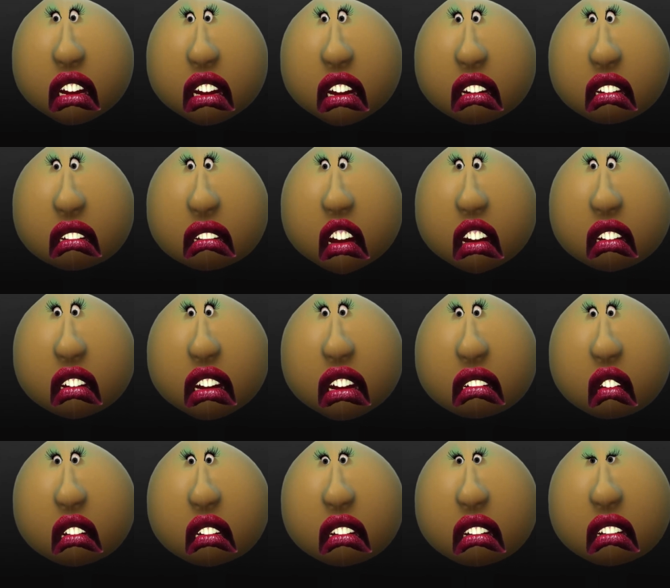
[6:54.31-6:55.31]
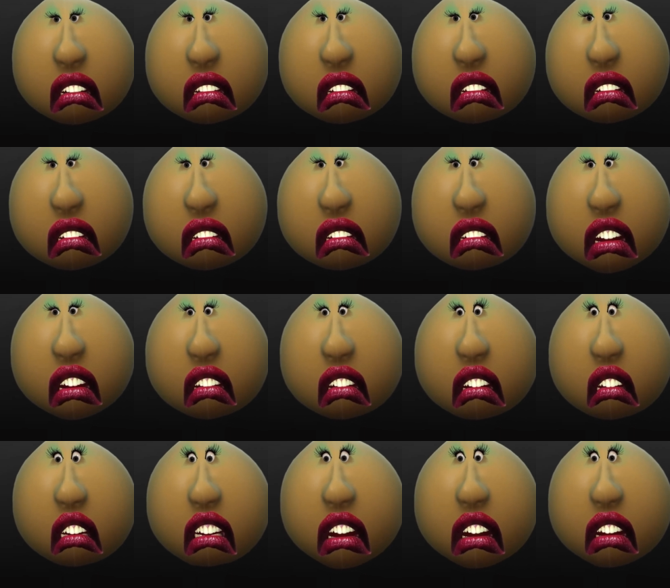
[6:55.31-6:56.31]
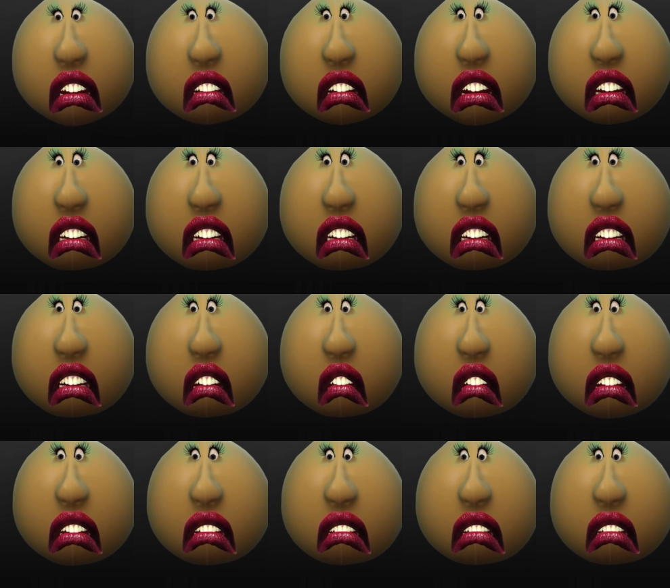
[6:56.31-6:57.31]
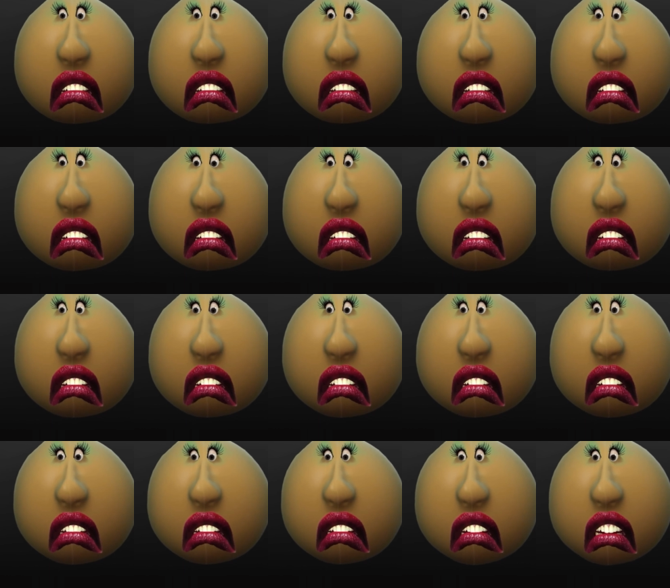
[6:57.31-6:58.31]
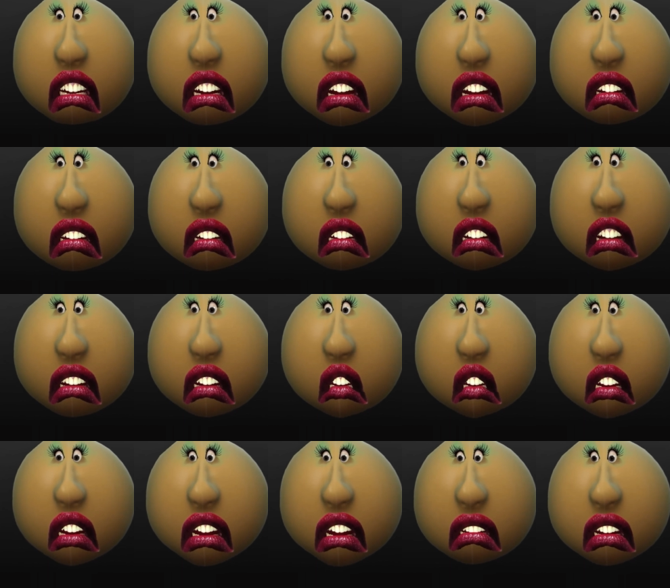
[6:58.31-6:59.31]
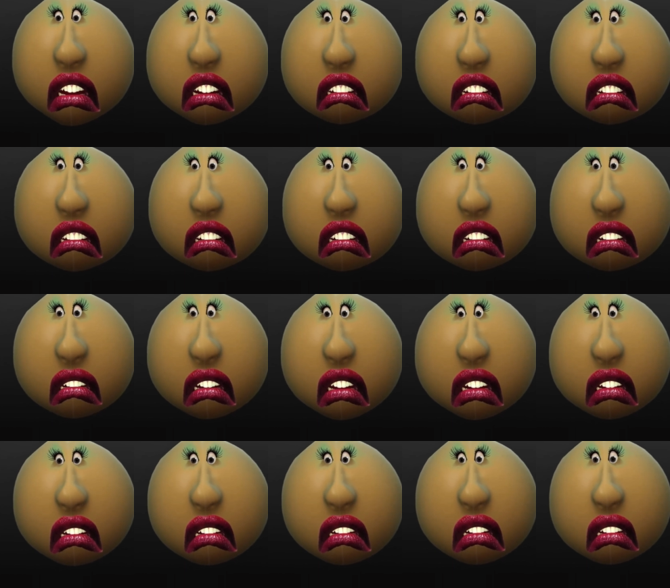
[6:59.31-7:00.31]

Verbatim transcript: le bon truc pour mettre cela derrière soi, c'est de se l'avouer